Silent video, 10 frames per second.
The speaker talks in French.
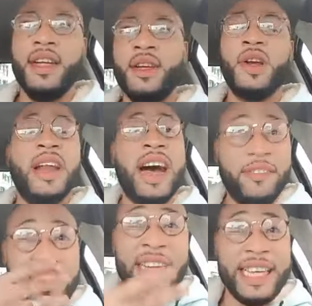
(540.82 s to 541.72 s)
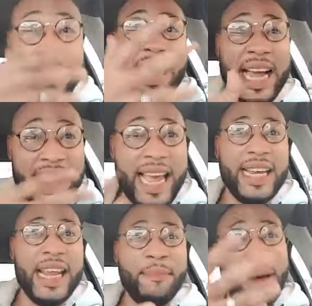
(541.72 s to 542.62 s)
que l'enfant qui aime la guerre
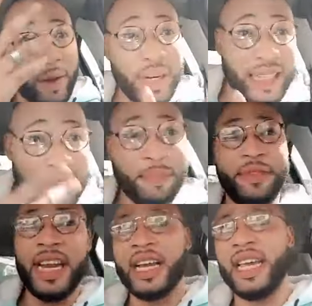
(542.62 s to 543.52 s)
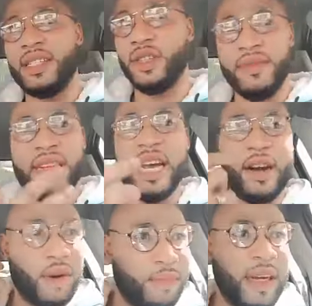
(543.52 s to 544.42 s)
n'est pas connecté pour faire la guerre. Tu devais déjà
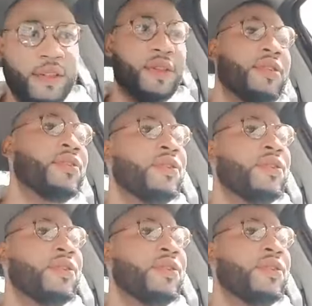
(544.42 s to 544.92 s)
comprendre que non.